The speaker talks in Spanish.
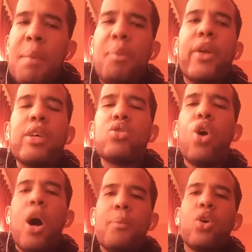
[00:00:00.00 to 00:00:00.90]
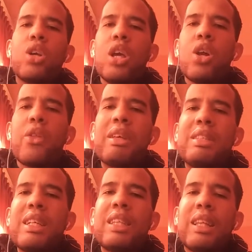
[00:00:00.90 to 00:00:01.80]
Por eso yo quiero
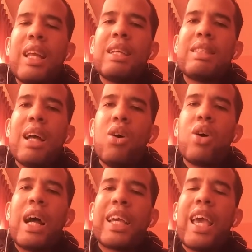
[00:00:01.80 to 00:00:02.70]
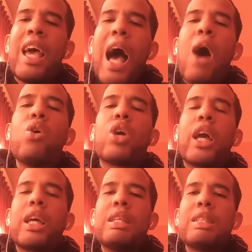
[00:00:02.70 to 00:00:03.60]
decirte a ti en esta hora que
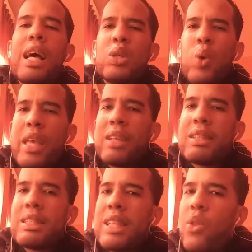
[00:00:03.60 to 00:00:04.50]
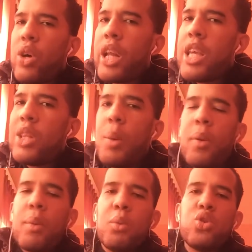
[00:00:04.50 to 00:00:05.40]
aunque quizás tú hayas estado creyendo
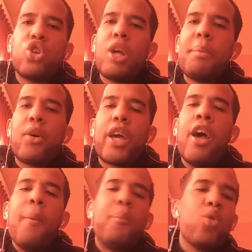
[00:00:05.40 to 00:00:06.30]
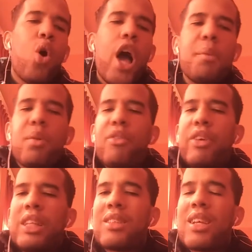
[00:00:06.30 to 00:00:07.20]
por mucho tiempo que no hay
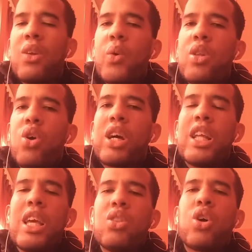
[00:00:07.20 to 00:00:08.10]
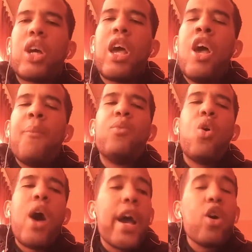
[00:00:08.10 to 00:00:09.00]
profetas genuinos, creyendo que
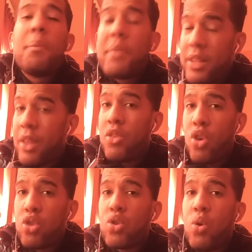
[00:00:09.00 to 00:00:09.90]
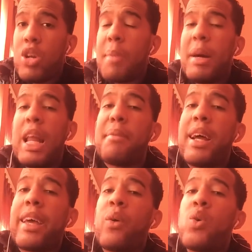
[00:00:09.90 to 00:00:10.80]
no hay hombres de Dios con una
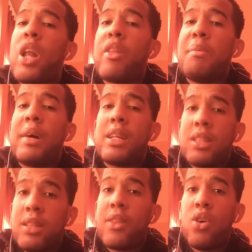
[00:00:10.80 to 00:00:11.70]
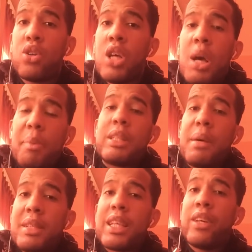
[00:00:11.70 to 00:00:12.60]
palabra genuina de parte de Dios, pues
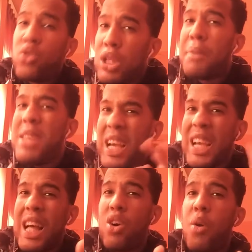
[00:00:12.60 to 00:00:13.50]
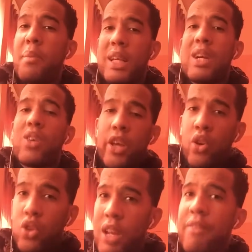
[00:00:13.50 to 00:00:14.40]
sabes que todavía quedan hombres que aunque
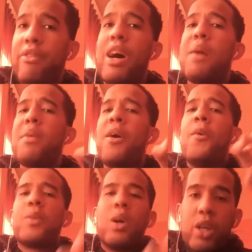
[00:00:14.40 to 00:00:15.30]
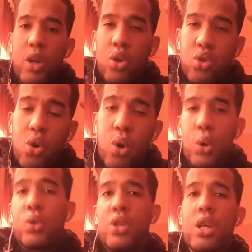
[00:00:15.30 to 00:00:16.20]
no tienen fama, que aunque no son
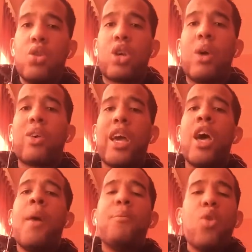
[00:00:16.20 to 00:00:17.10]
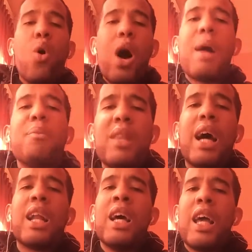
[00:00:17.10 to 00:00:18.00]
conocidos, que aunque no
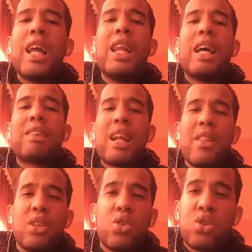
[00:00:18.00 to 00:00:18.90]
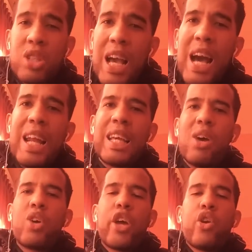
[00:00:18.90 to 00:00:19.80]
andan en las redes sociales, que
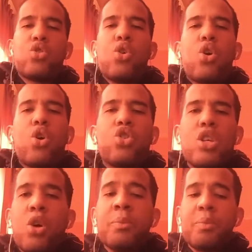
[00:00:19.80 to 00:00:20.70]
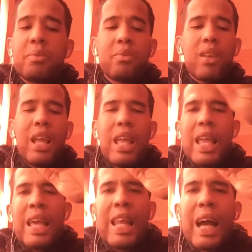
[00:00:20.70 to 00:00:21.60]
aunque no son conocidos,
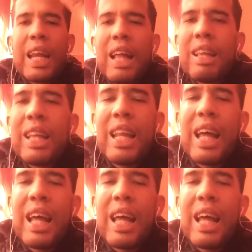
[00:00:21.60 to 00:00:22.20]
en las,